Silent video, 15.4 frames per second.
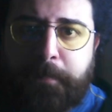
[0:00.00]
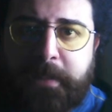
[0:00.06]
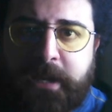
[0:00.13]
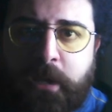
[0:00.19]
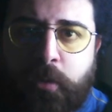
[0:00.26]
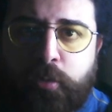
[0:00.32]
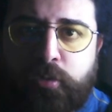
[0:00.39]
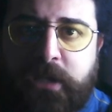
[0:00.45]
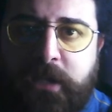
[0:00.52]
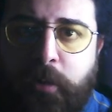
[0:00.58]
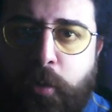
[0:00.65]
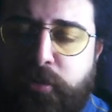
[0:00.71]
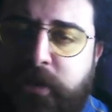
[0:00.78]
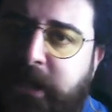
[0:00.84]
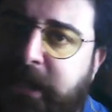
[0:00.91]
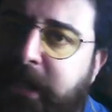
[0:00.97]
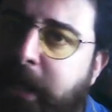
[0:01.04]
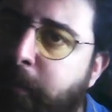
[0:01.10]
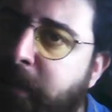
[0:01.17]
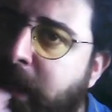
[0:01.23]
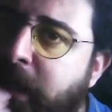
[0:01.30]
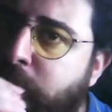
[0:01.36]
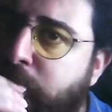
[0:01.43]
Anuysal olsaydı
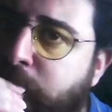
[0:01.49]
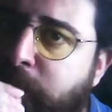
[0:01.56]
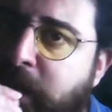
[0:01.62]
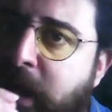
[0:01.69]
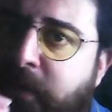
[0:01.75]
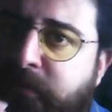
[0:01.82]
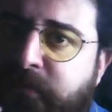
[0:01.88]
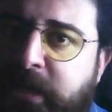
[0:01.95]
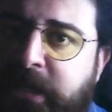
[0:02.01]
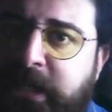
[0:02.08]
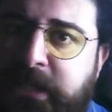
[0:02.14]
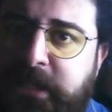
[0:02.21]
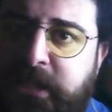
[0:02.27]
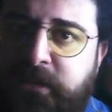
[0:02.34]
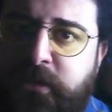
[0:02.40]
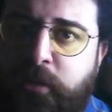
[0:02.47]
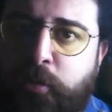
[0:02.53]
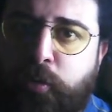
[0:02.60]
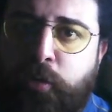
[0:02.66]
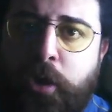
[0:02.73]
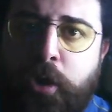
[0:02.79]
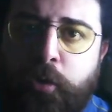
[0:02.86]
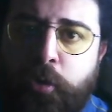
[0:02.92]
yemin ediyorum Galatasaray ilk yarıda
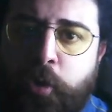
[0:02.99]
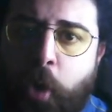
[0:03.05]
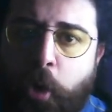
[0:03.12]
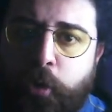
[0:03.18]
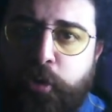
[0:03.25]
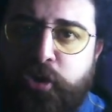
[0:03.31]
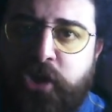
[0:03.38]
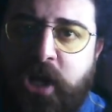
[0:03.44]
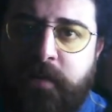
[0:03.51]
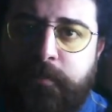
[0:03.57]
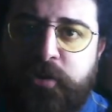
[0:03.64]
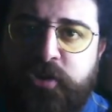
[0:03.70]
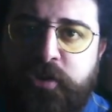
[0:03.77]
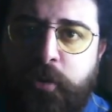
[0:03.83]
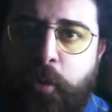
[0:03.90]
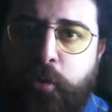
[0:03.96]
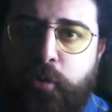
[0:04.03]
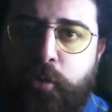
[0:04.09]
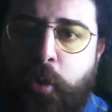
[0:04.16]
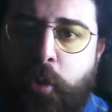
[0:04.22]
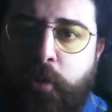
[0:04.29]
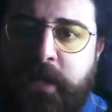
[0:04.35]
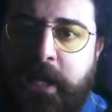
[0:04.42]
dördü çakmıştı götü
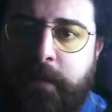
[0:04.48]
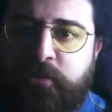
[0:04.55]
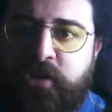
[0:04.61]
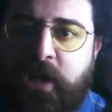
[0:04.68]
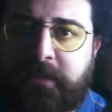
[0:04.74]
göndermişti.